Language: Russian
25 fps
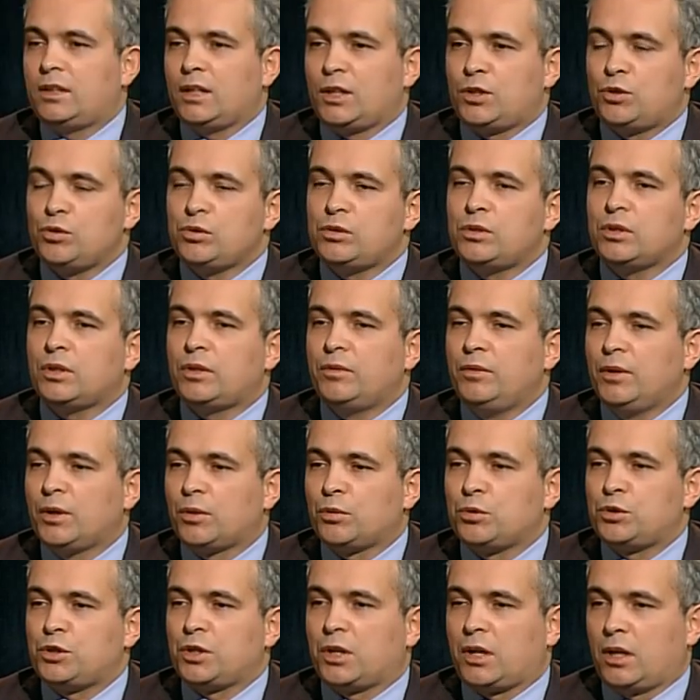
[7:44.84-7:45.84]
о чувствах
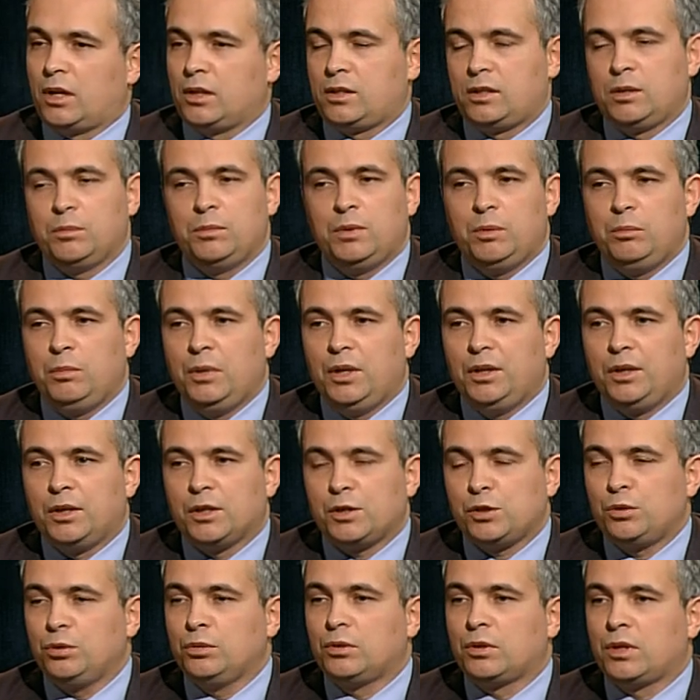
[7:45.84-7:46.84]
верующих, а тем не менее,
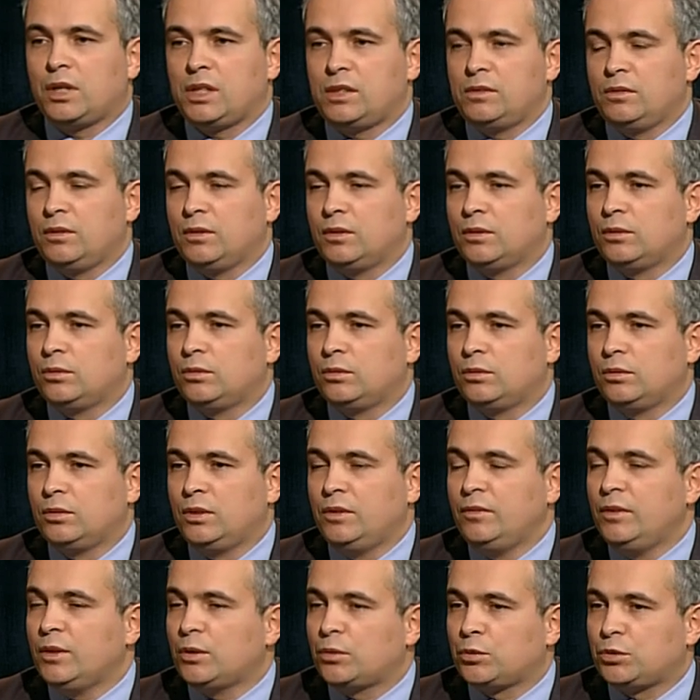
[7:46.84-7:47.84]
что, разве у
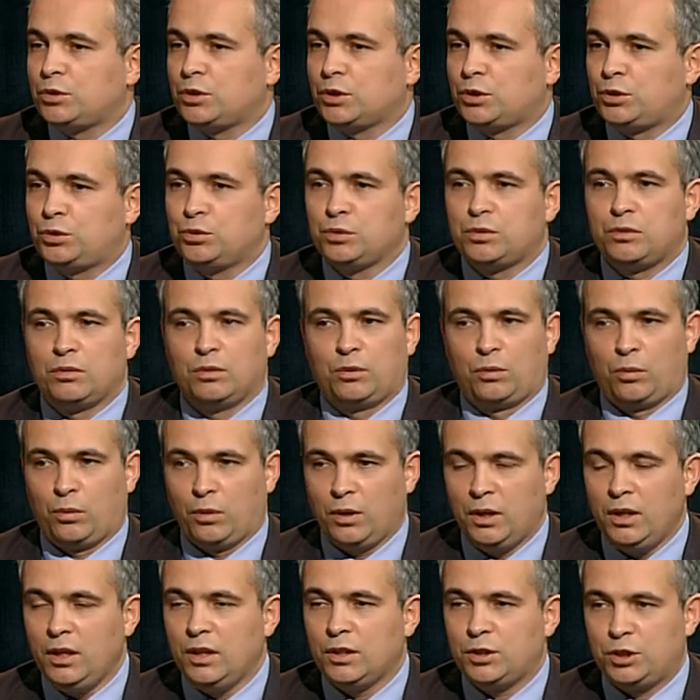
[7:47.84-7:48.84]
неверующих чувства
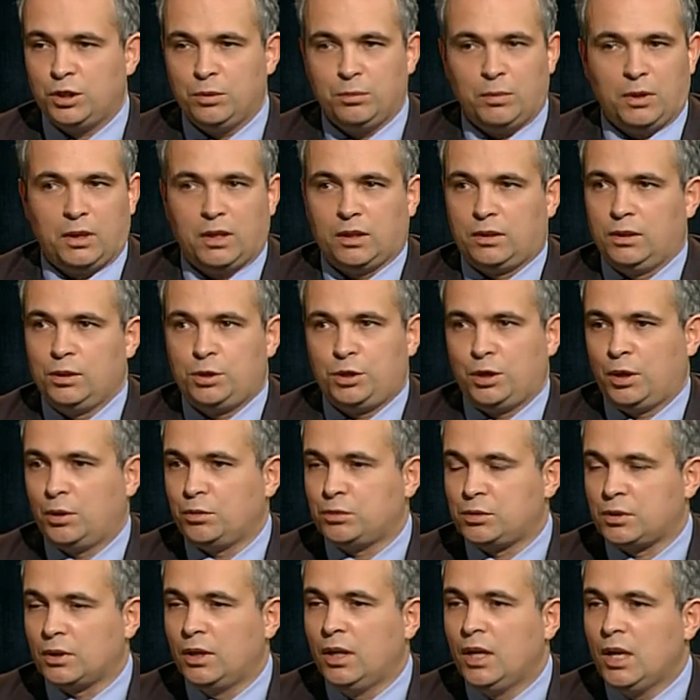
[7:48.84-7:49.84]
другие, чем они
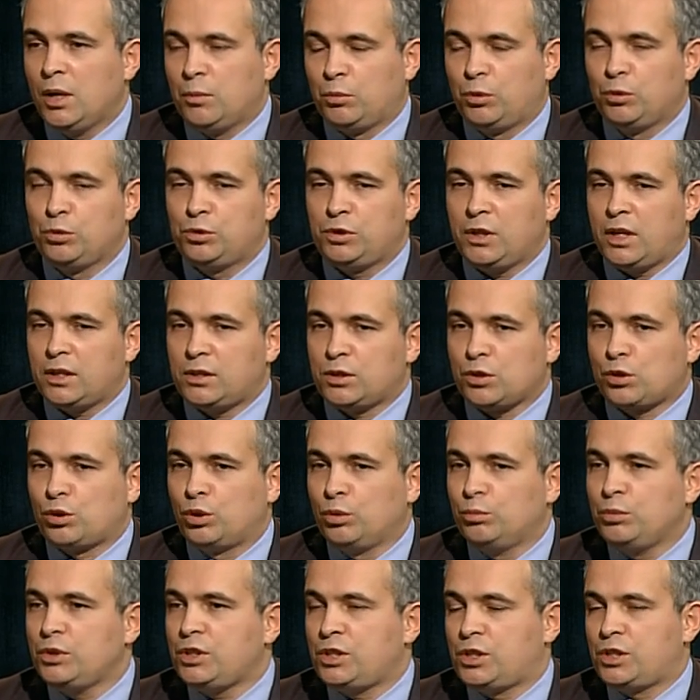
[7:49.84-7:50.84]
отличаются? Получается, что
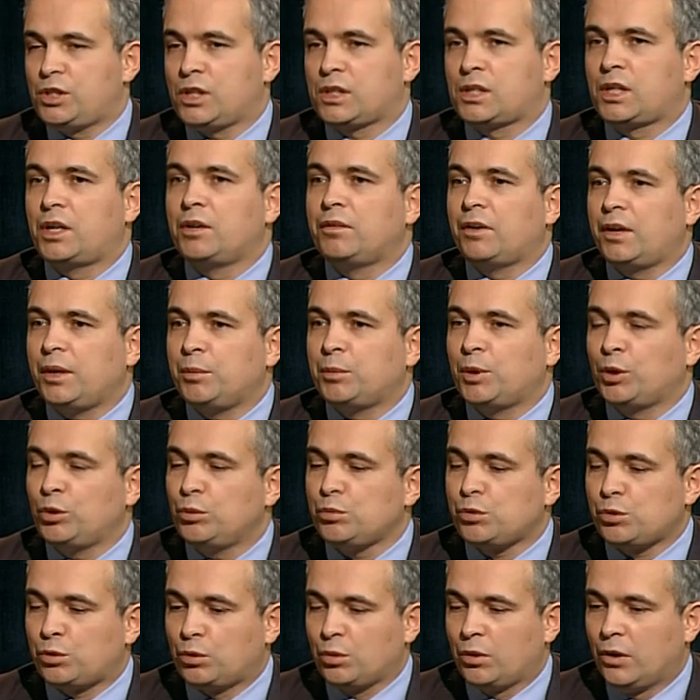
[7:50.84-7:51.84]
мы сейчас говорим о том,
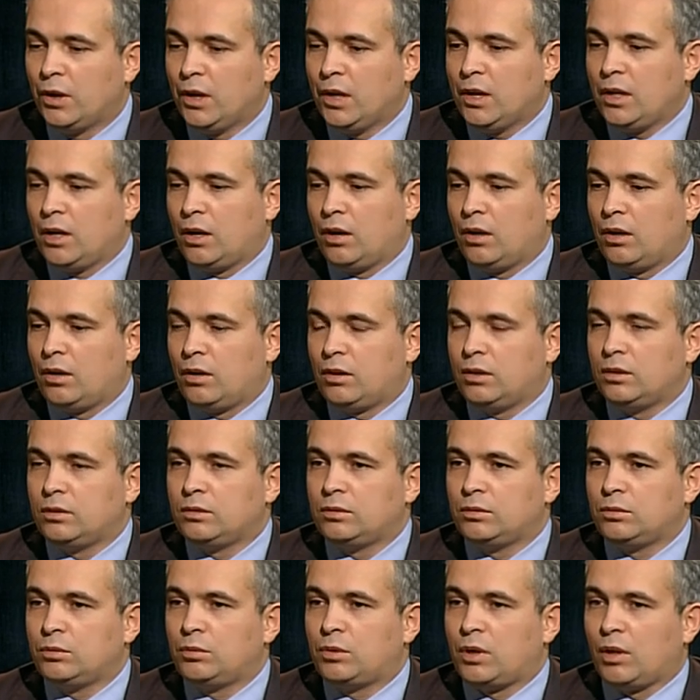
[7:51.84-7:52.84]
что э,
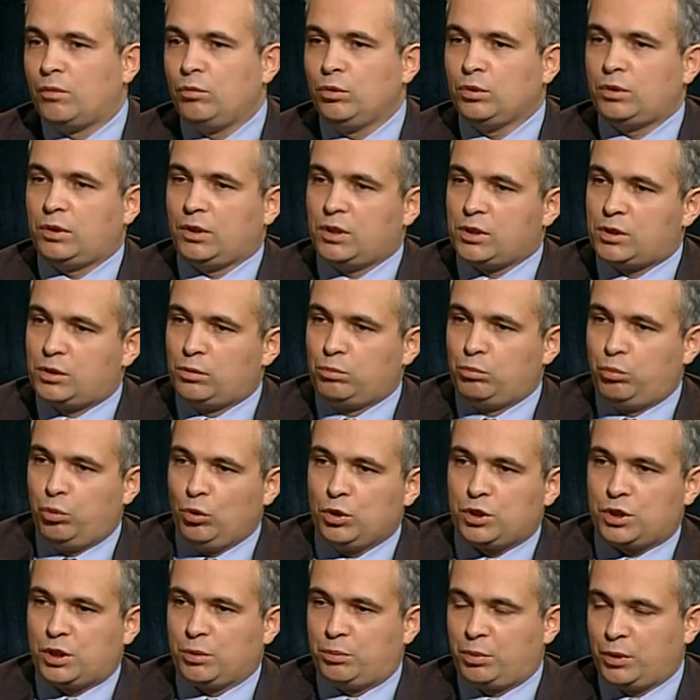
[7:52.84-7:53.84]
у кого-то есть
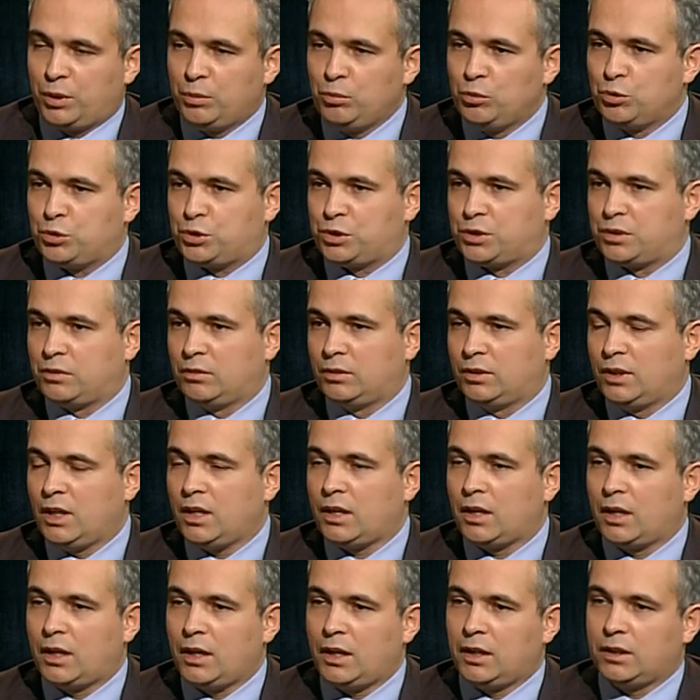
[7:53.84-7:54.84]
большее преимущество, да,
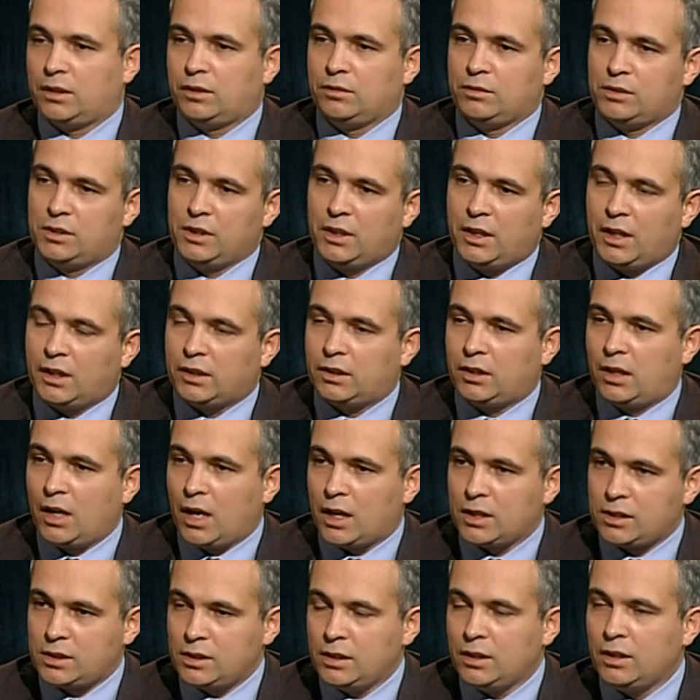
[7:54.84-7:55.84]
какая-то возникает
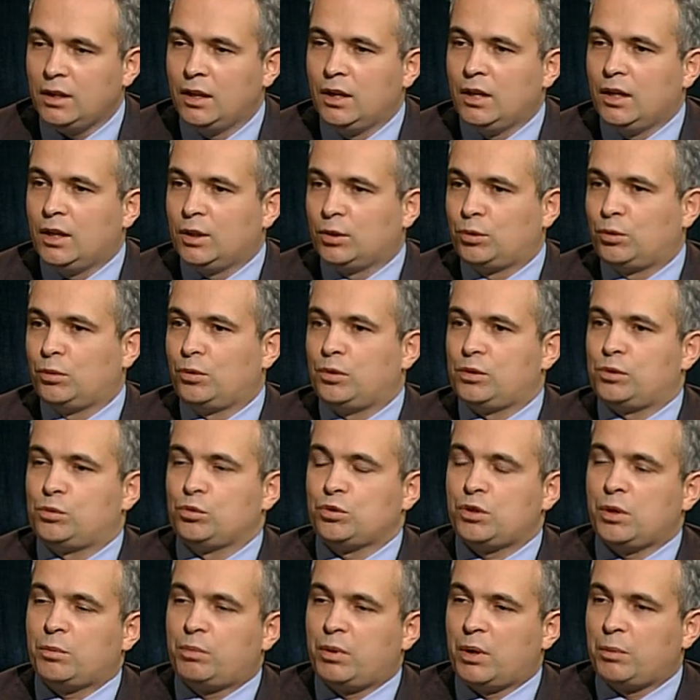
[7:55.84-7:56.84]
каста, то есть
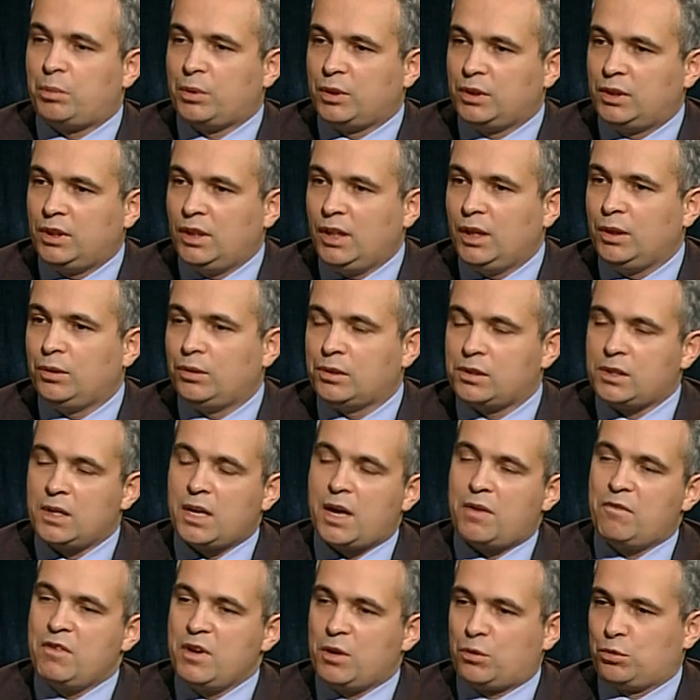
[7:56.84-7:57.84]
уже по определению, если я
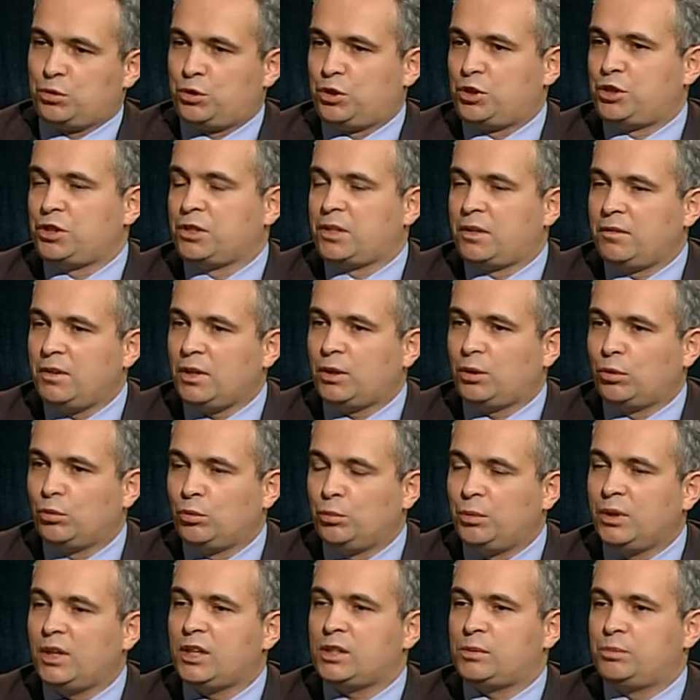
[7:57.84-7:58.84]
верующий человек, то у
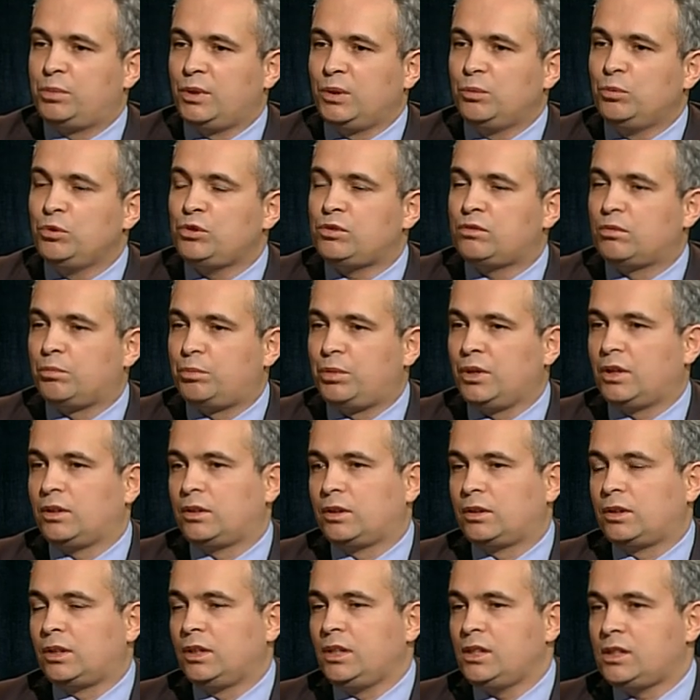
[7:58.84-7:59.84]
меня есть преимущество перед
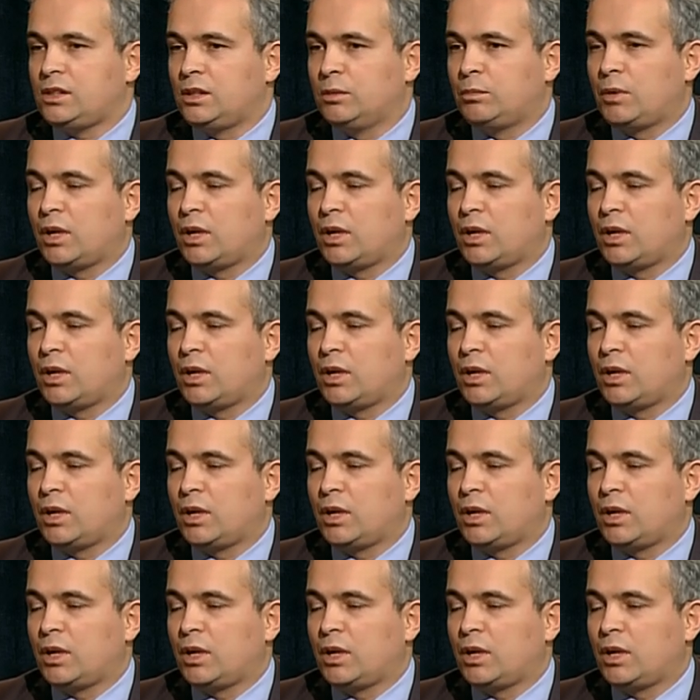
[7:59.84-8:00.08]
атеистом,